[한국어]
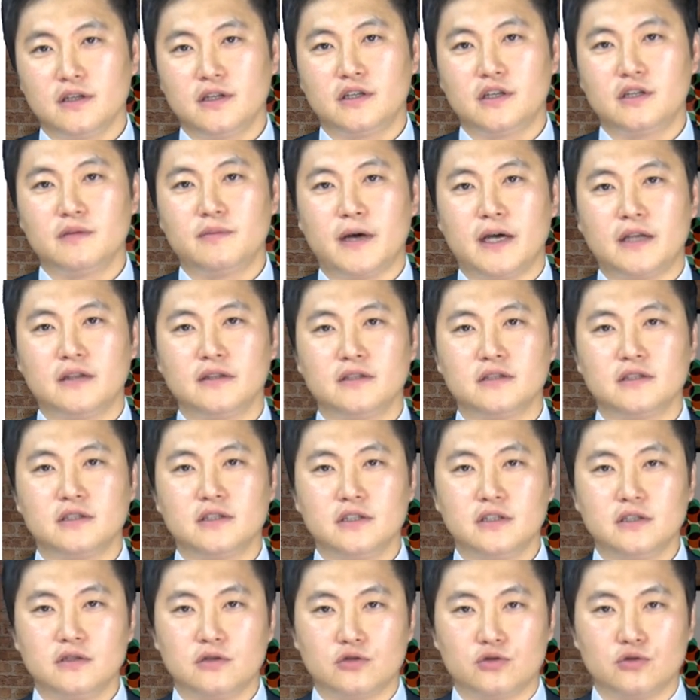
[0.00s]
이를
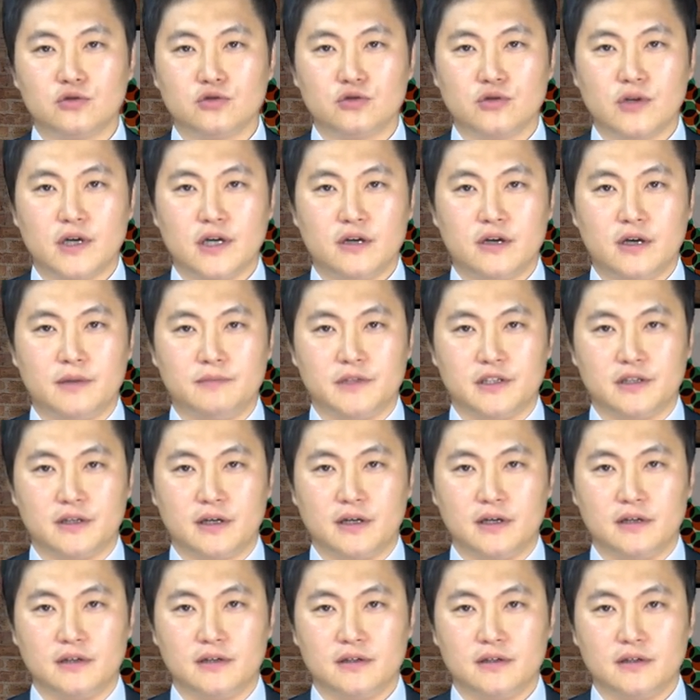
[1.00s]
반드시 준수하여야
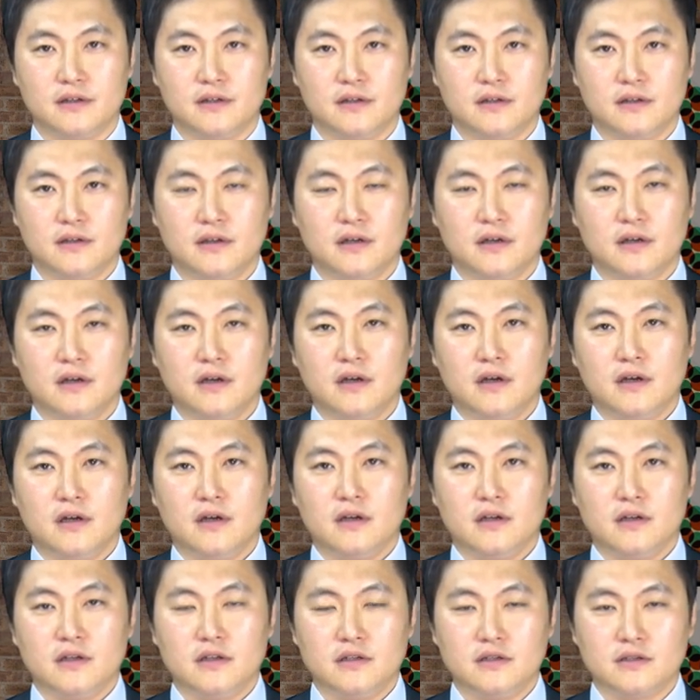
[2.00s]
합니다.
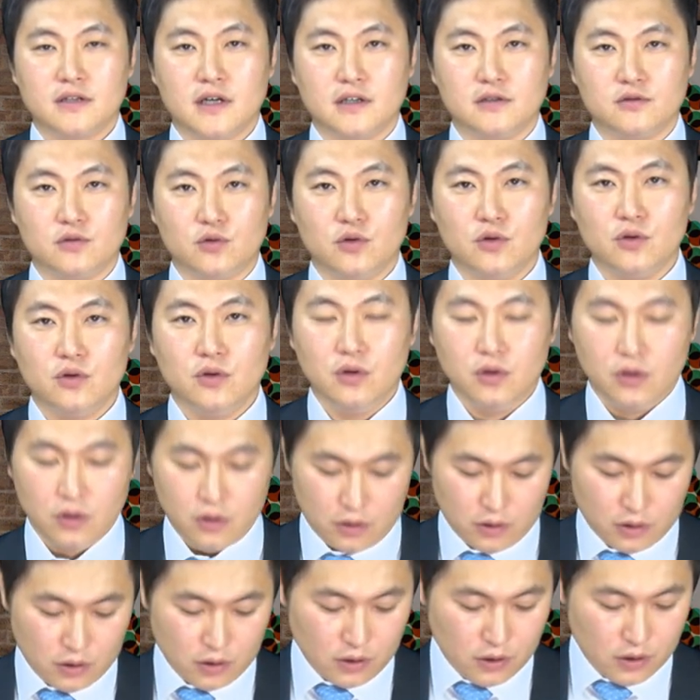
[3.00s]
이상으로
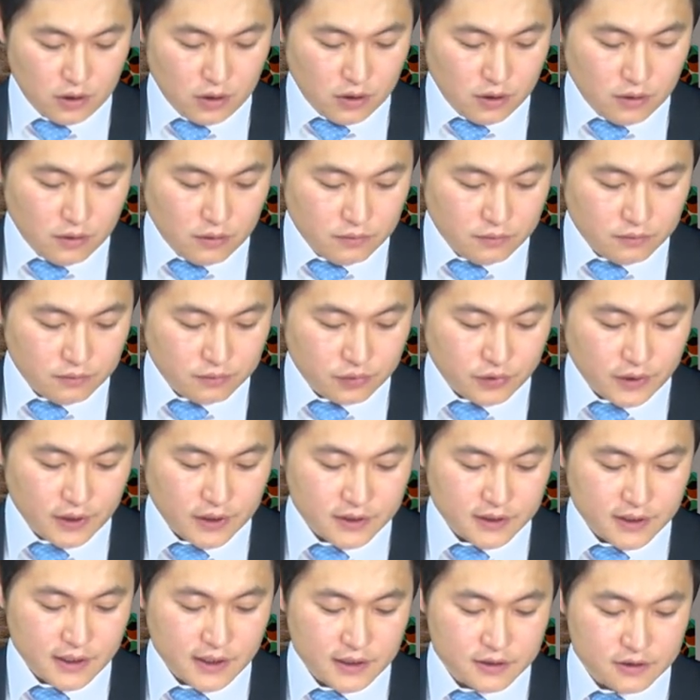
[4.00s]

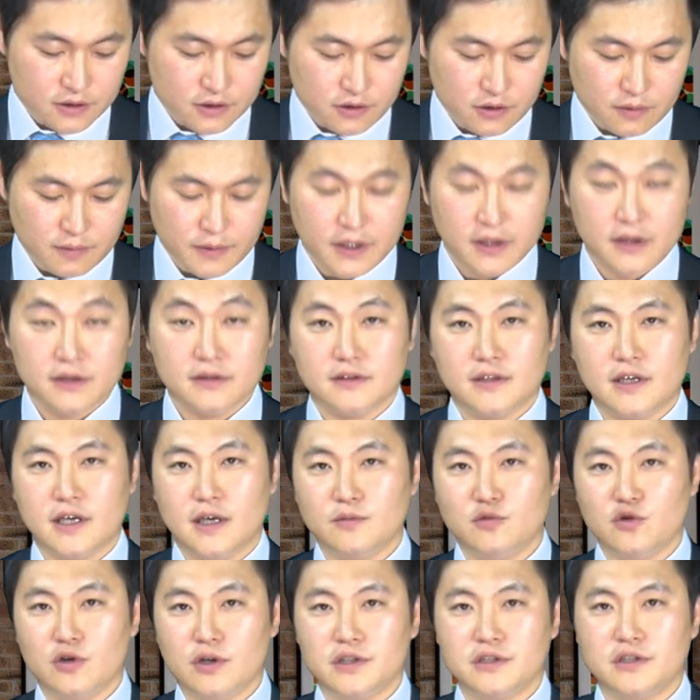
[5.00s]
프랜차이즈업의
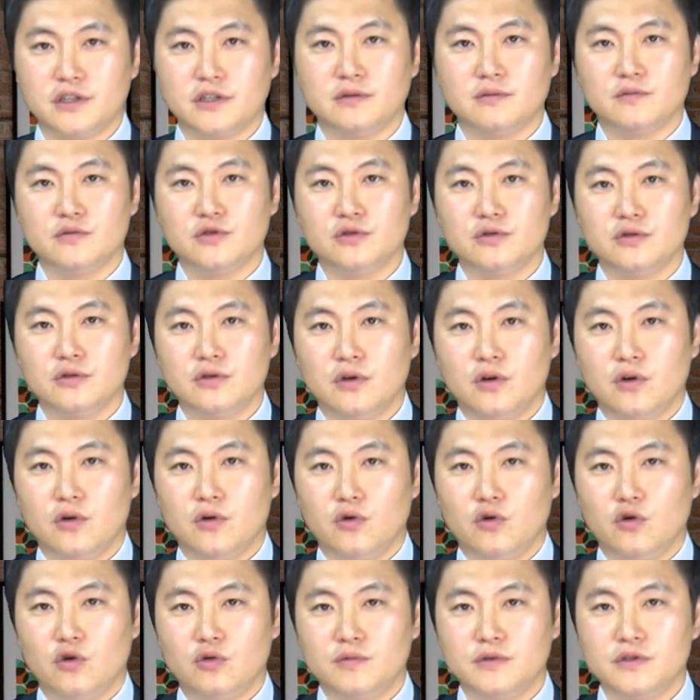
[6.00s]
세무와 실무
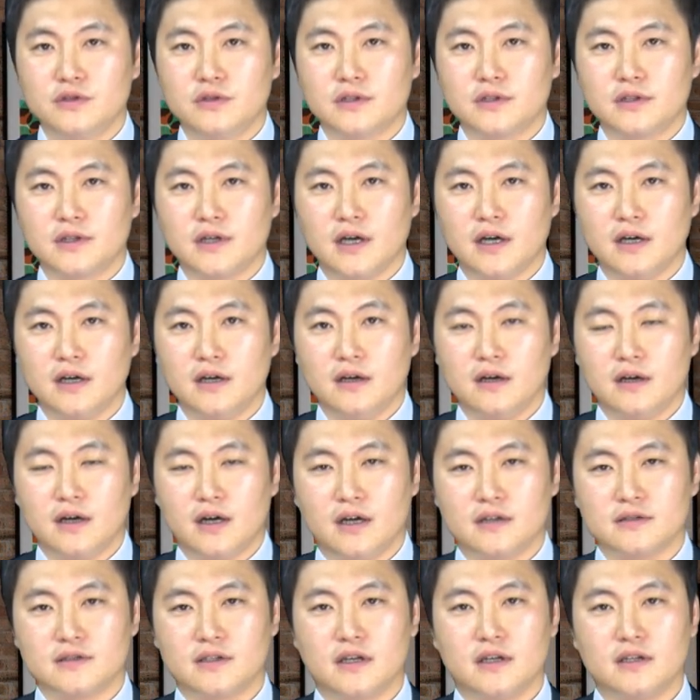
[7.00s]
5분 특강
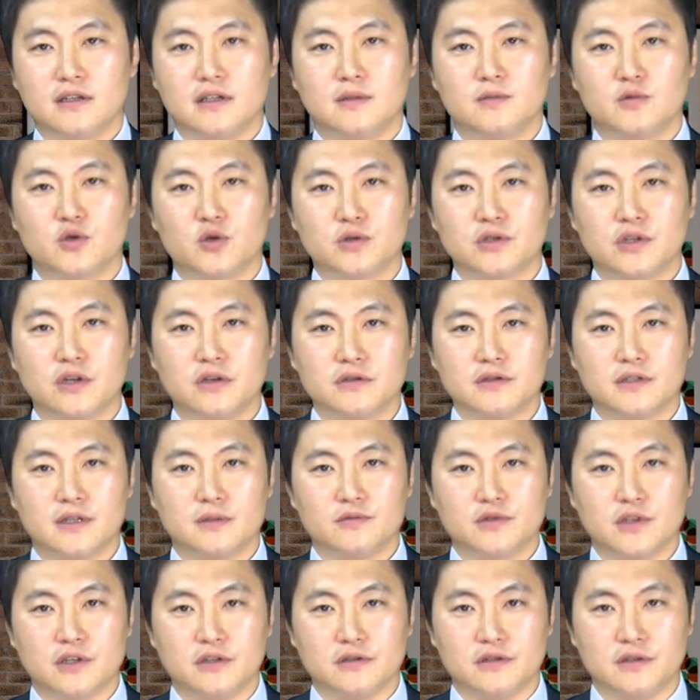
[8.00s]
강사 김종석
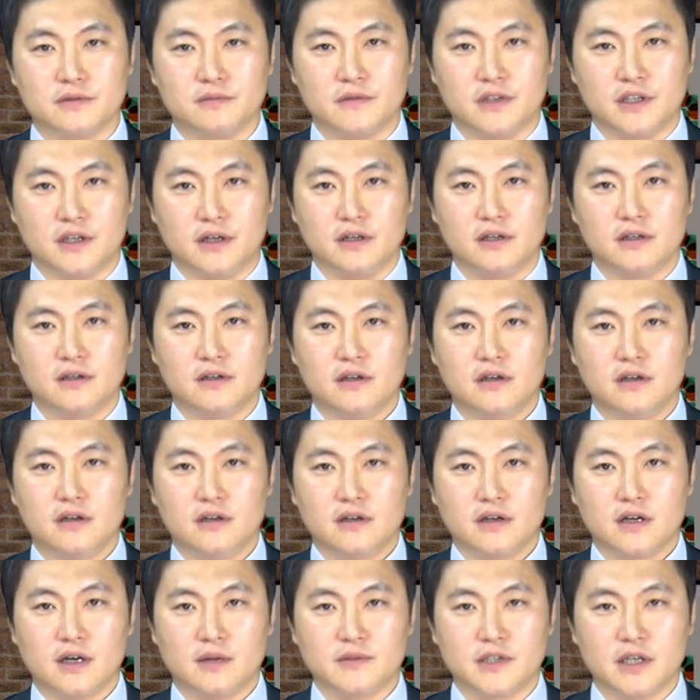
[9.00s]
세무사였습니다.
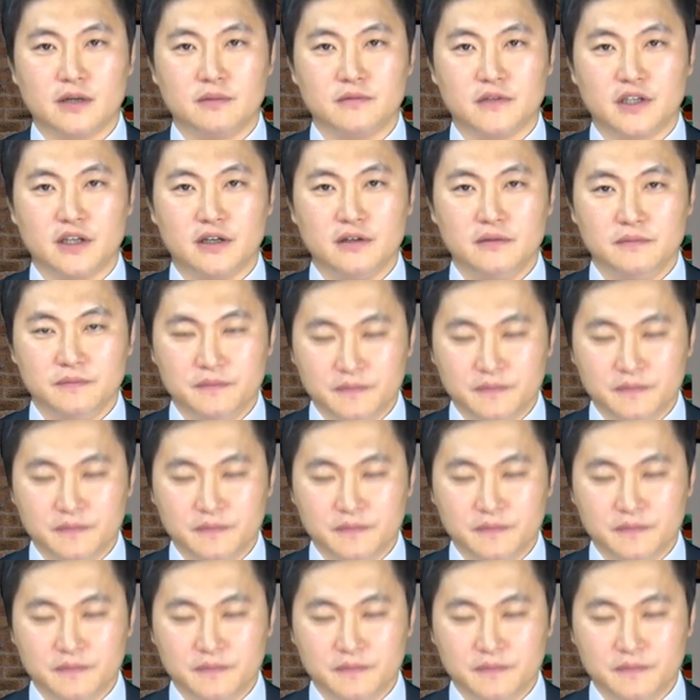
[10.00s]
감사합니다.